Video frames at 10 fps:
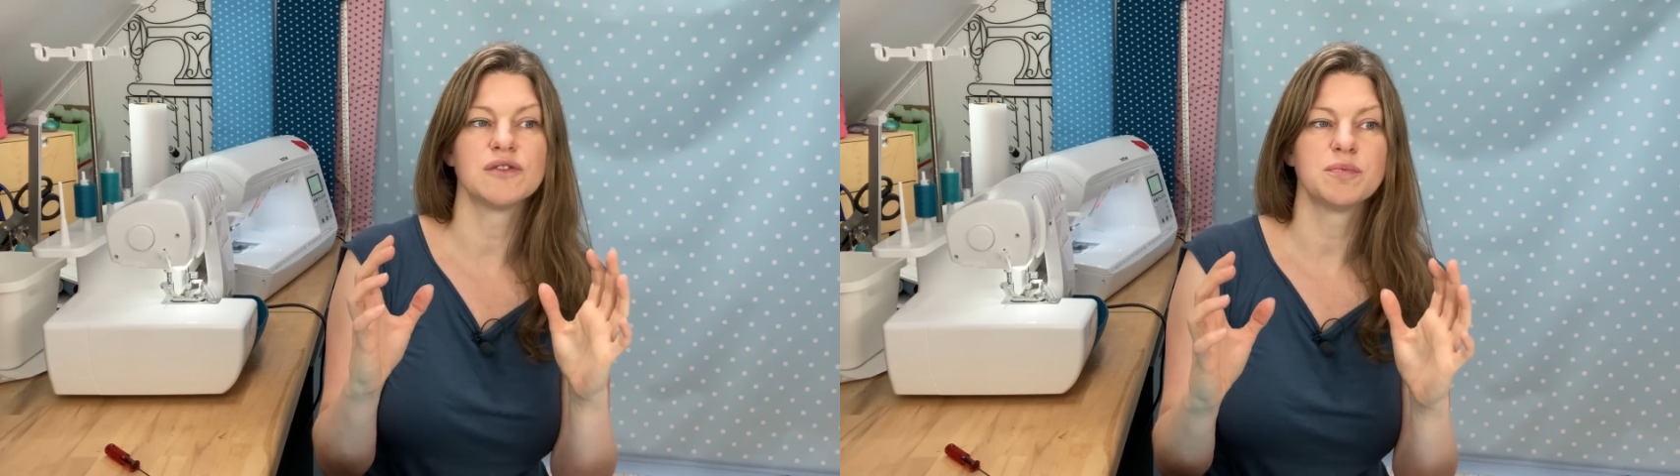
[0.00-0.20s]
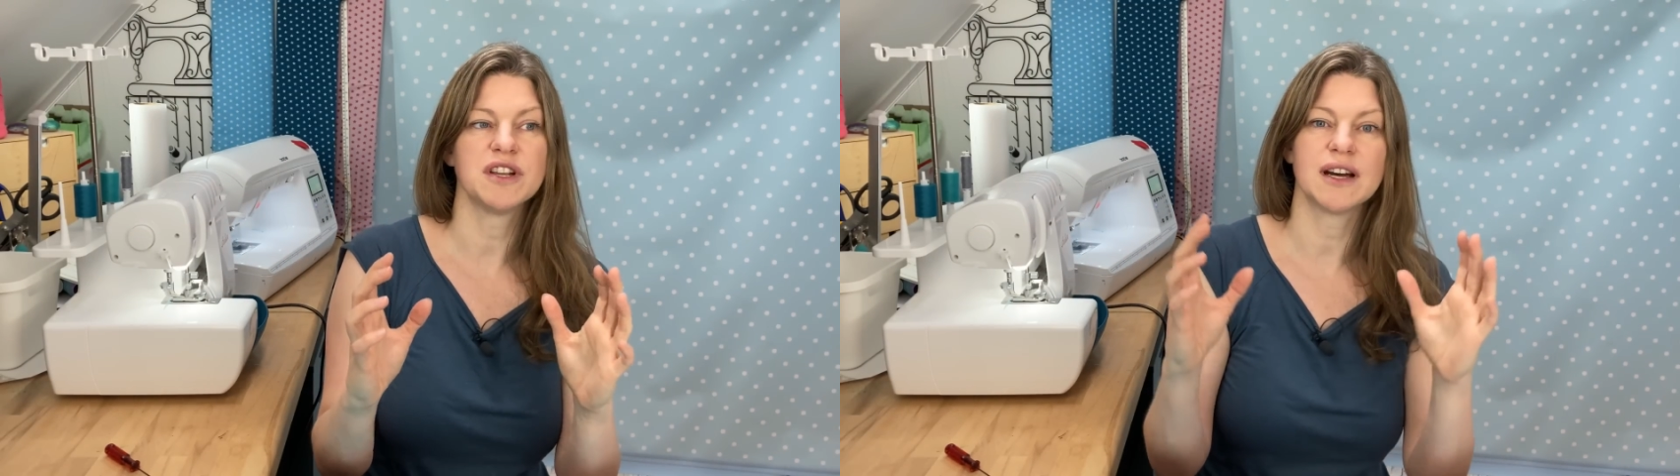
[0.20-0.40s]

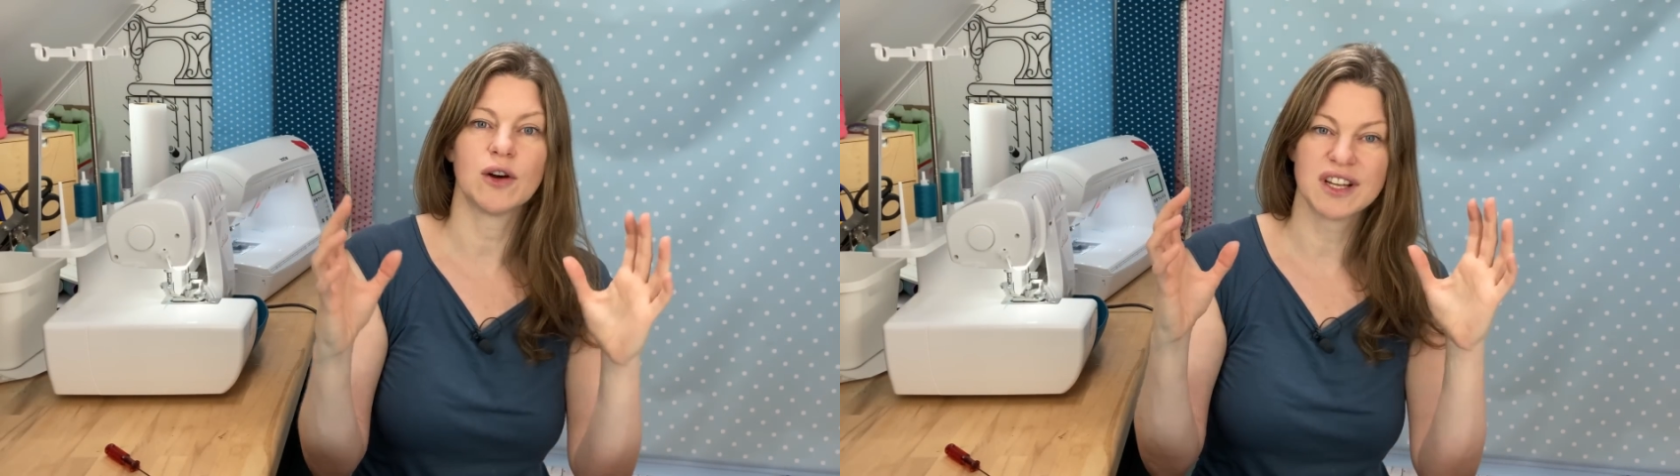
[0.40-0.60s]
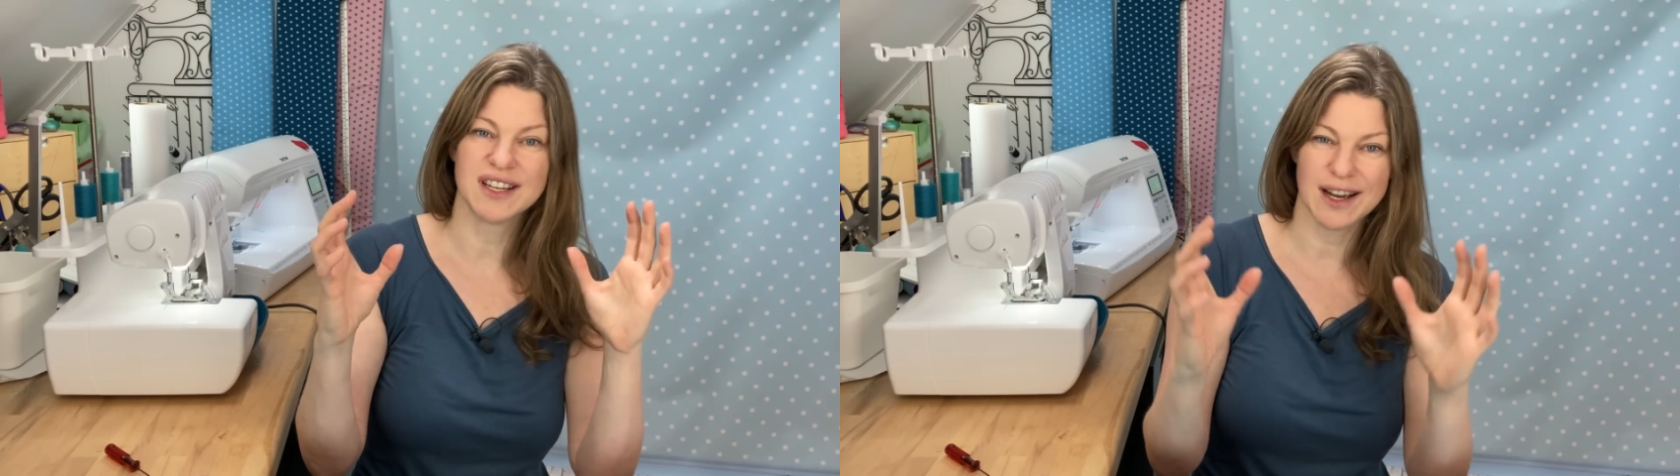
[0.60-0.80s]
später
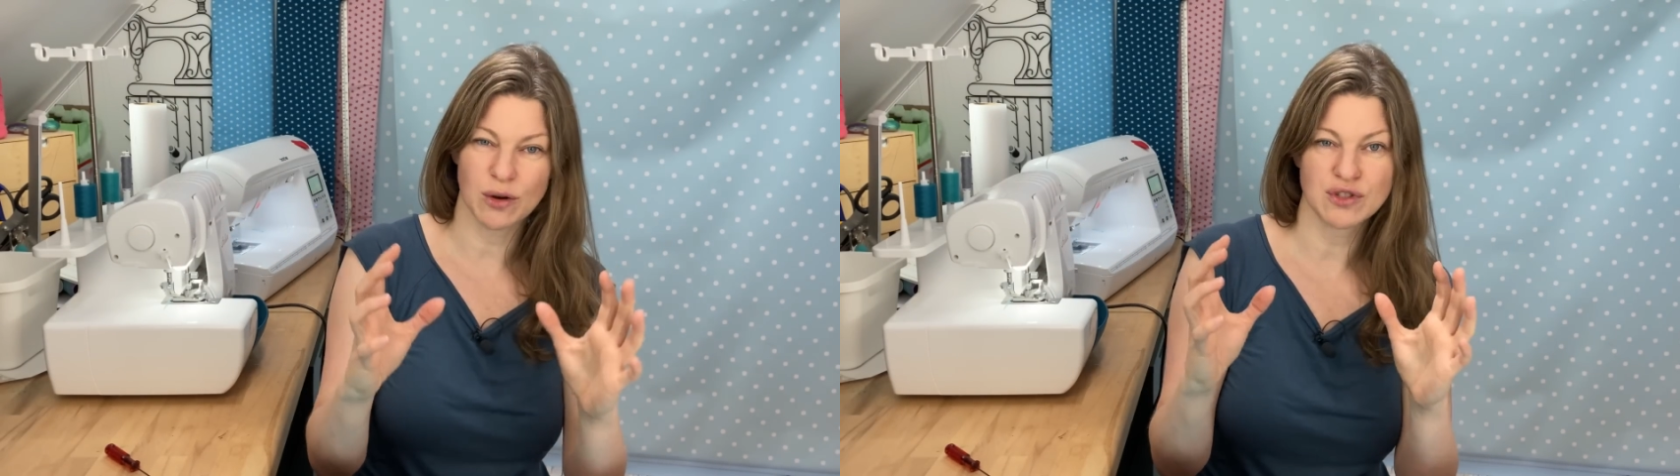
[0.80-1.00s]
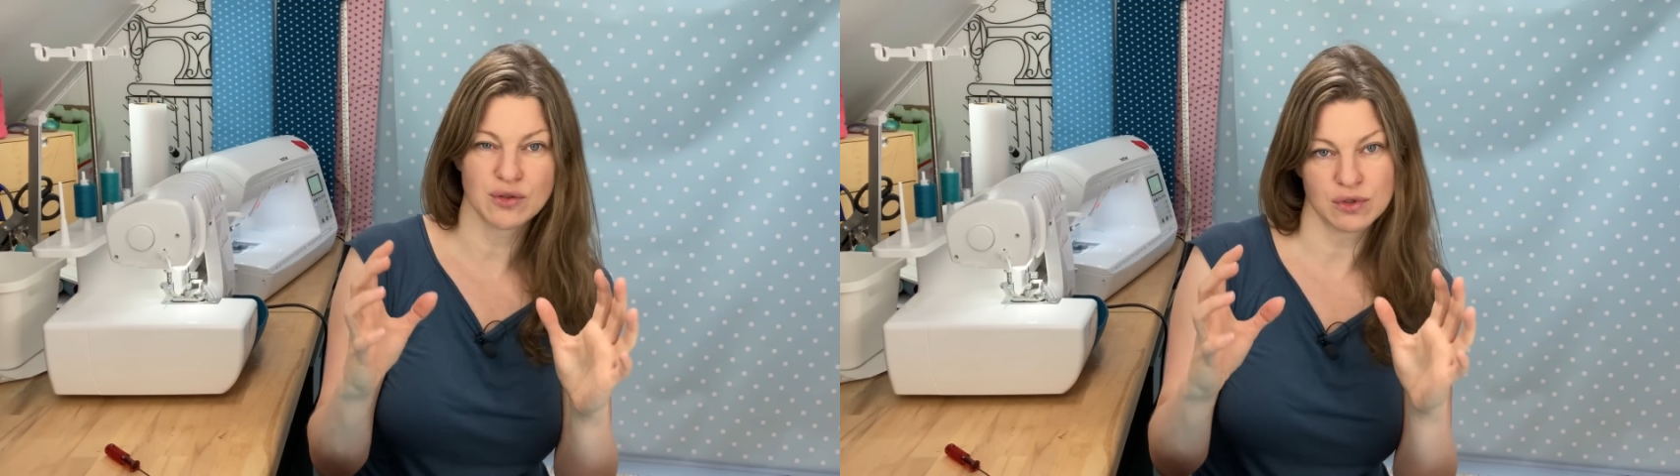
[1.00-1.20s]
auch
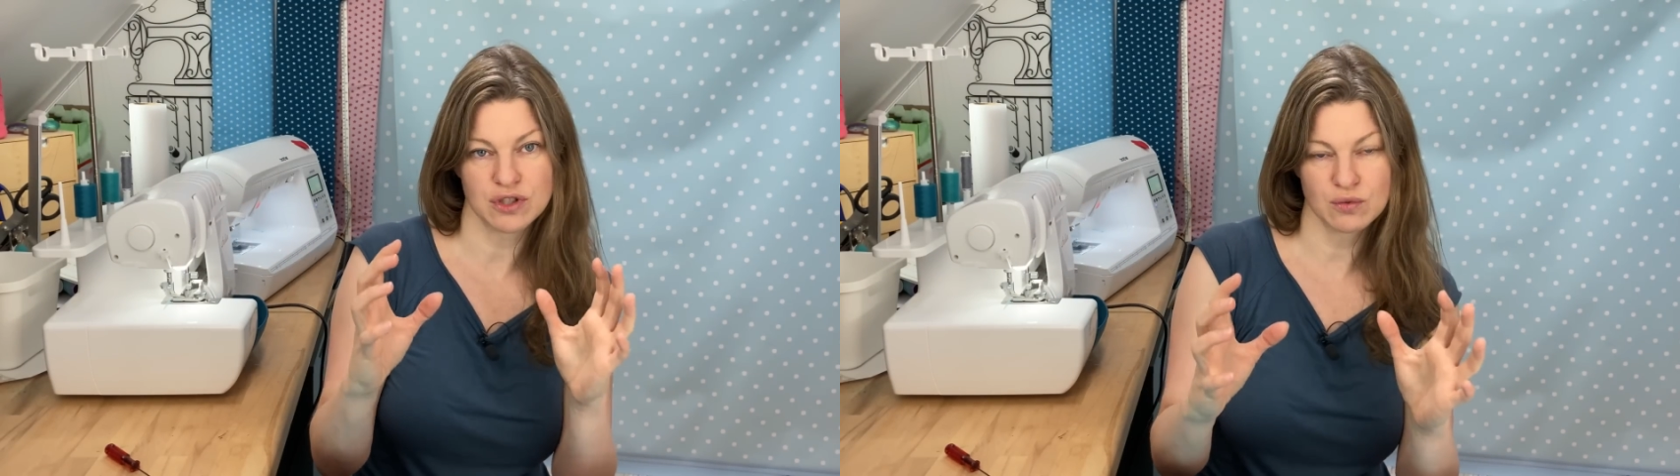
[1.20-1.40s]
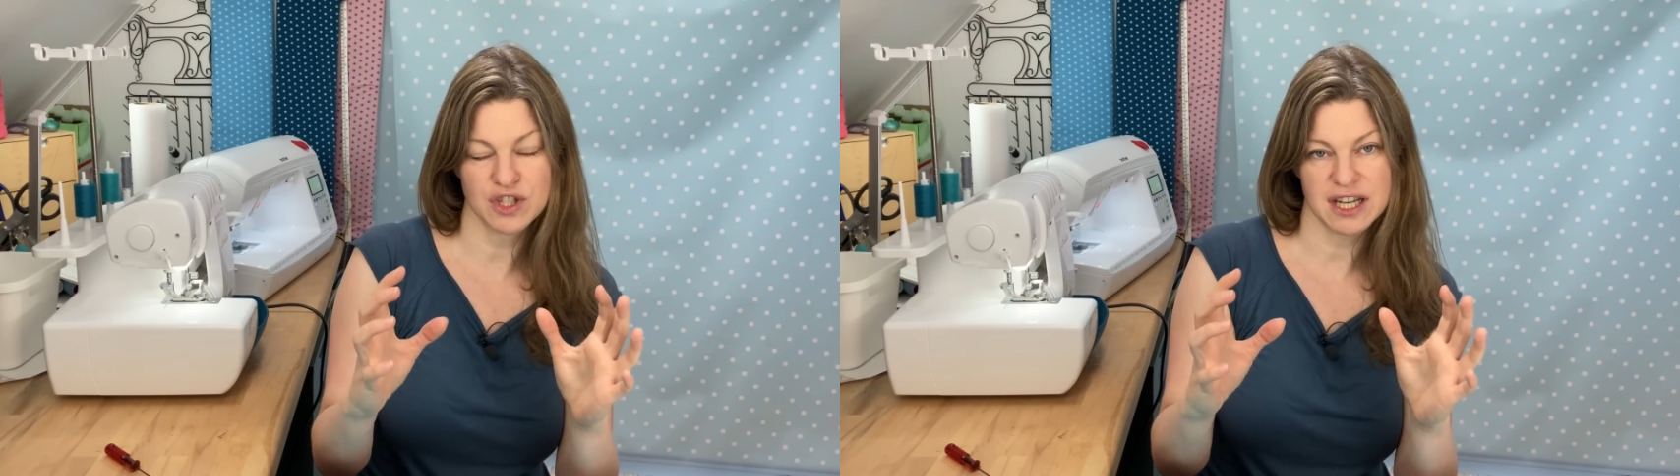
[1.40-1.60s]
genau so
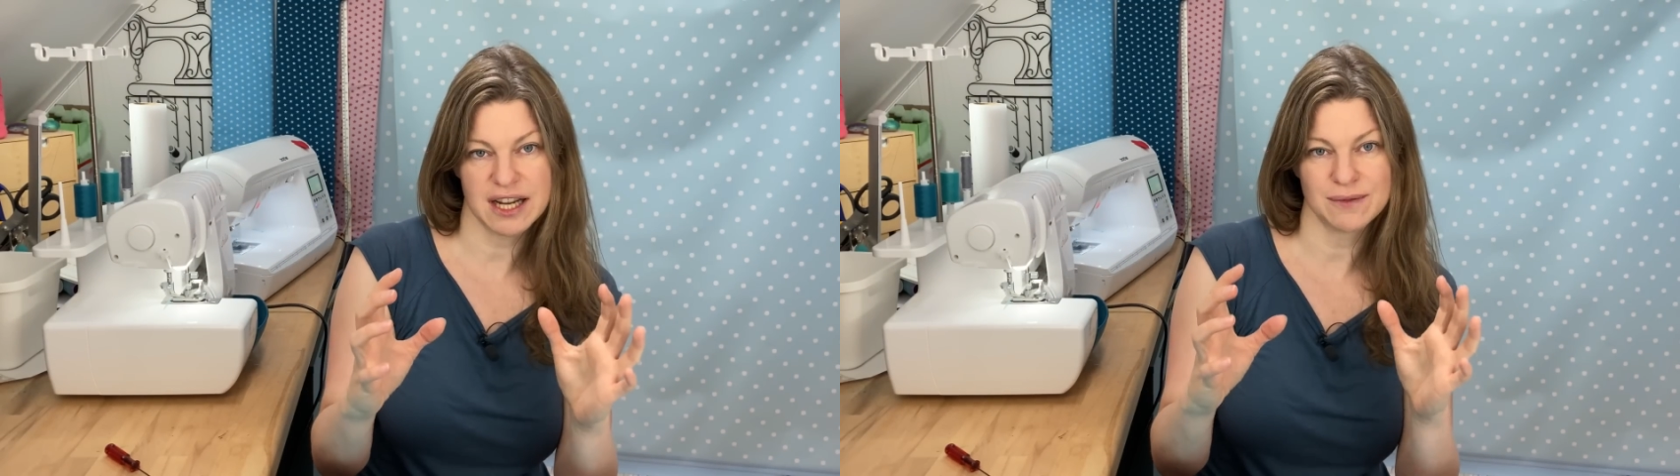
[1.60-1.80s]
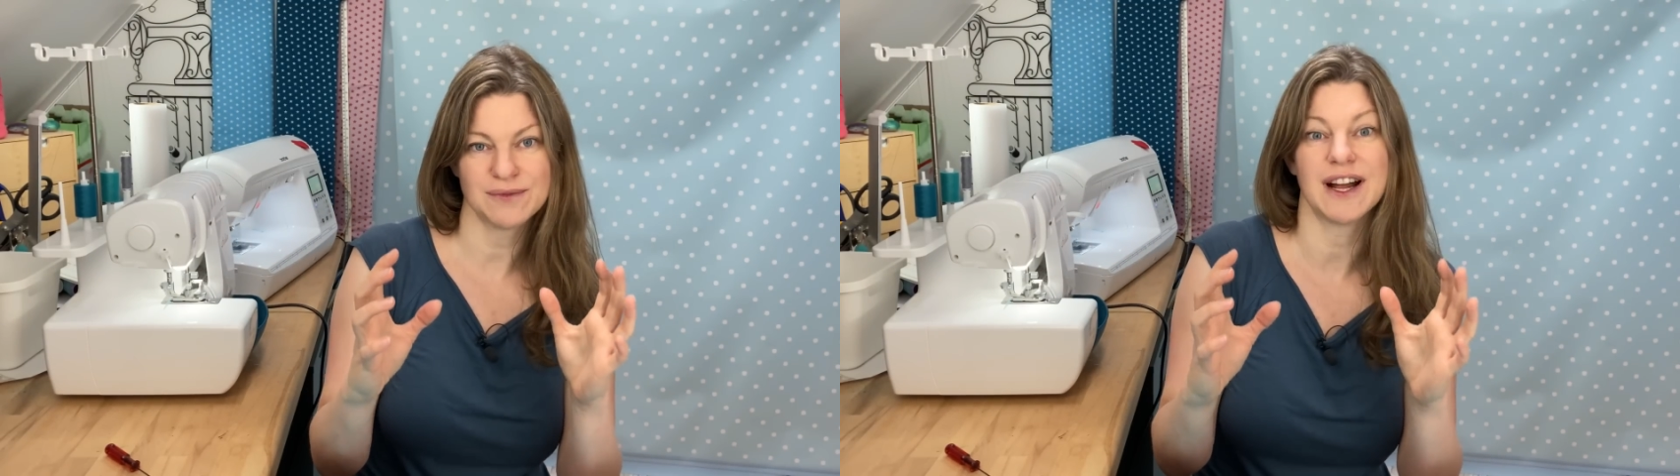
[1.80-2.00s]
zuschneiden,